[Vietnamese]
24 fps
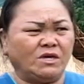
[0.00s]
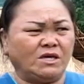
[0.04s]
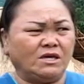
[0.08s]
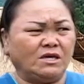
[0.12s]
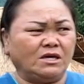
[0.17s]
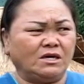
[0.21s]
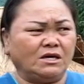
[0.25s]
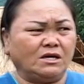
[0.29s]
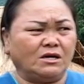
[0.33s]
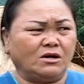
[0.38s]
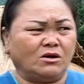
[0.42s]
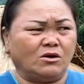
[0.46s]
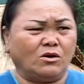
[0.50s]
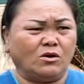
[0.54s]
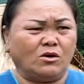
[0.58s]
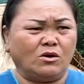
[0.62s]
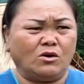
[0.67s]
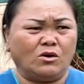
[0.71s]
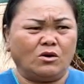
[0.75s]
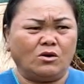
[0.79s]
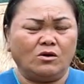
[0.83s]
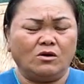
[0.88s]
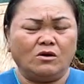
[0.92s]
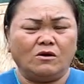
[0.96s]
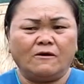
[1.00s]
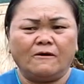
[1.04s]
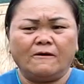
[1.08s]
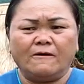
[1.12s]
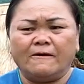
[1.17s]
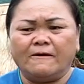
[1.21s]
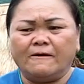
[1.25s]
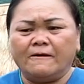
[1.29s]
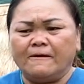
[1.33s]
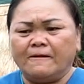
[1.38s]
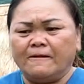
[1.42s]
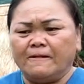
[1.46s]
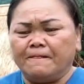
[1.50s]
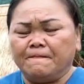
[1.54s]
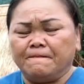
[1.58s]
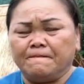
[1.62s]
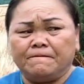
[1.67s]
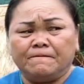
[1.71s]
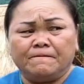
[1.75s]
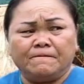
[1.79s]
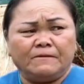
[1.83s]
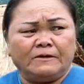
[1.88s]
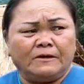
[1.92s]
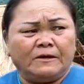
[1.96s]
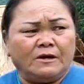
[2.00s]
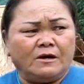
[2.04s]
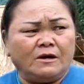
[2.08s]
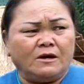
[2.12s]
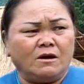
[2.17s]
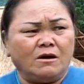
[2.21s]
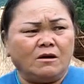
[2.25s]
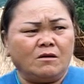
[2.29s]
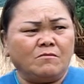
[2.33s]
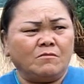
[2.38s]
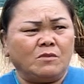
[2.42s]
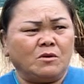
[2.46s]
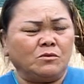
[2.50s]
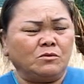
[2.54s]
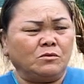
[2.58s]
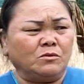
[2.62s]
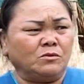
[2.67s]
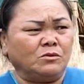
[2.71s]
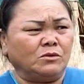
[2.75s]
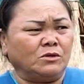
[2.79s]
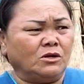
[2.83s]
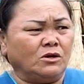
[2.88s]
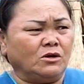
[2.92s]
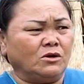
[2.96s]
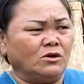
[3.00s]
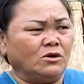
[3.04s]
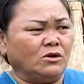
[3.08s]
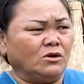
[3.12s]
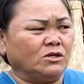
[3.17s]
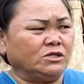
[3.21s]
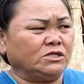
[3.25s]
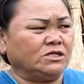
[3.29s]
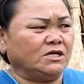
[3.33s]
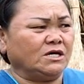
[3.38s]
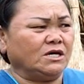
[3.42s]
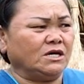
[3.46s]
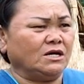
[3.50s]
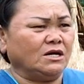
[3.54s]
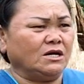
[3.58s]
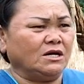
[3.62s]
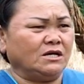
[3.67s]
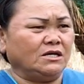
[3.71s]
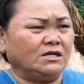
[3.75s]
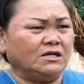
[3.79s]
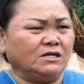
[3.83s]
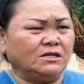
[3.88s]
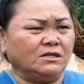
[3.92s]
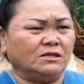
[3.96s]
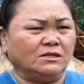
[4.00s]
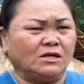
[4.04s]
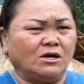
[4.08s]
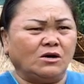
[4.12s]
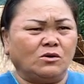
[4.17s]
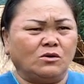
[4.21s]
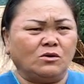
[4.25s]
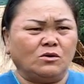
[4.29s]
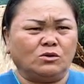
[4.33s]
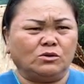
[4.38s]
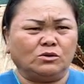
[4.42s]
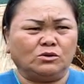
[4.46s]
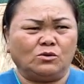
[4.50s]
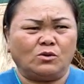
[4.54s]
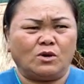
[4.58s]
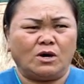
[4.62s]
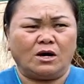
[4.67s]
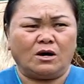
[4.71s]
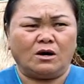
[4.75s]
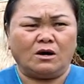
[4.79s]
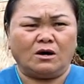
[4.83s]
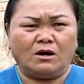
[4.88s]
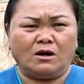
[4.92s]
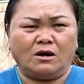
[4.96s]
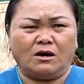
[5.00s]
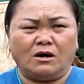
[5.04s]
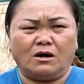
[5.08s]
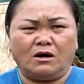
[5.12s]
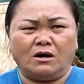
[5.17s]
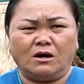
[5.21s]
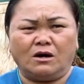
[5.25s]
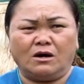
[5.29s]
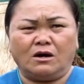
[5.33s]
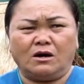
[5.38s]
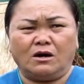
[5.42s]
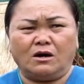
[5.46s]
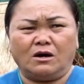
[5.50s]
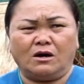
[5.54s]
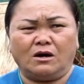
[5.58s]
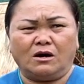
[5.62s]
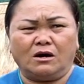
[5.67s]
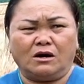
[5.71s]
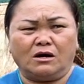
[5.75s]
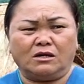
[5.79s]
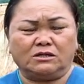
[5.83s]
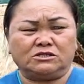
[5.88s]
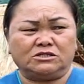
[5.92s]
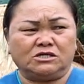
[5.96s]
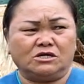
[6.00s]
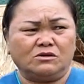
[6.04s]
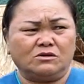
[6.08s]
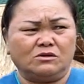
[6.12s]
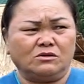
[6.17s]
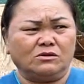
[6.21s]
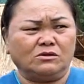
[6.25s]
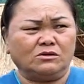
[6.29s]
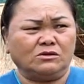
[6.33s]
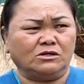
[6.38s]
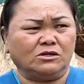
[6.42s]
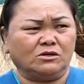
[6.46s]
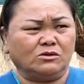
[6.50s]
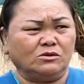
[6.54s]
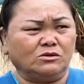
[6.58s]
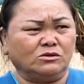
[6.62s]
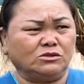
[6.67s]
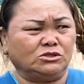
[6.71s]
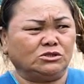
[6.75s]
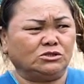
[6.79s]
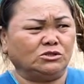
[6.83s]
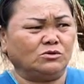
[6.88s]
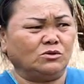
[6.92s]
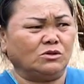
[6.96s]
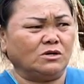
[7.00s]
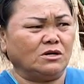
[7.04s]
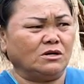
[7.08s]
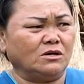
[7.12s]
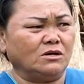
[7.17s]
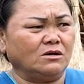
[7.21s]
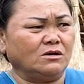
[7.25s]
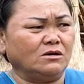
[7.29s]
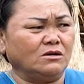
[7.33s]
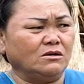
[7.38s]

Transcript: mi ngầu mong nó chia liền đầu tua trong đầu chua